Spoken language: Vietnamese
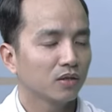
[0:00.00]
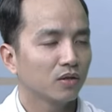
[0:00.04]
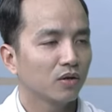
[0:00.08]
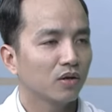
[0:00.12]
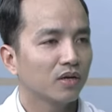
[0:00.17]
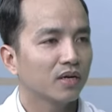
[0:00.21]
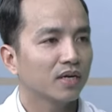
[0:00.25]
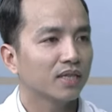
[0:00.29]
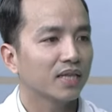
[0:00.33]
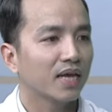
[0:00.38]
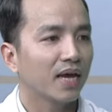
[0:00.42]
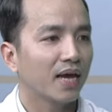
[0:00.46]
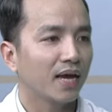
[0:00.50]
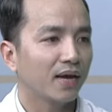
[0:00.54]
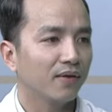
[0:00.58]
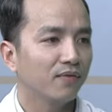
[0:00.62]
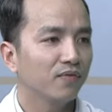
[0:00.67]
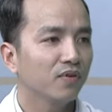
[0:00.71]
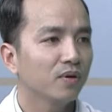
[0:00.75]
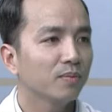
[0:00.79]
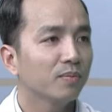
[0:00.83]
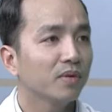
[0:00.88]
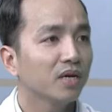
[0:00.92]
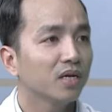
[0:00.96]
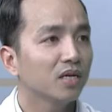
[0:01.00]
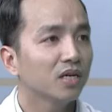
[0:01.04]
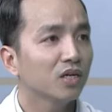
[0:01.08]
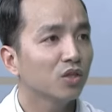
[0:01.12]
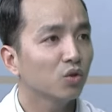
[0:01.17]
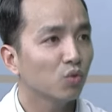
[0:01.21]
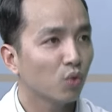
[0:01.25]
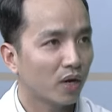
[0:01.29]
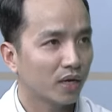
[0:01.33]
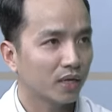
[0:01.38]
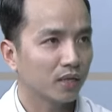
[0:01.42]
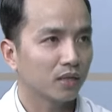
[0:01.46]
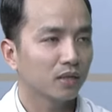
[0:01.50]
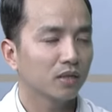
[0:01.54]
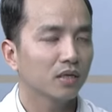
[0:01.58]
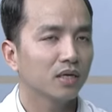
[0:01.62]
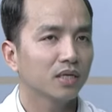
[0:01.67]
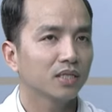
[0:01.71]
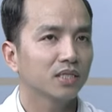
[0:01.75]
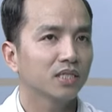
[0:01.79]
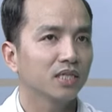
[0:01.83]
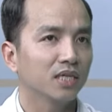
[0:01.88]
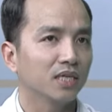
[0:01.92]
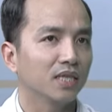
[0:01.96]
Đó là thể viêm gân đơn thuần,
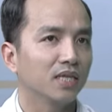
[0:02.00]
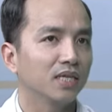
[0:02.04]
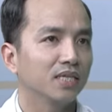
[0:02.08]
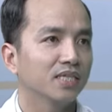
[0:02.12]
tức là chỉ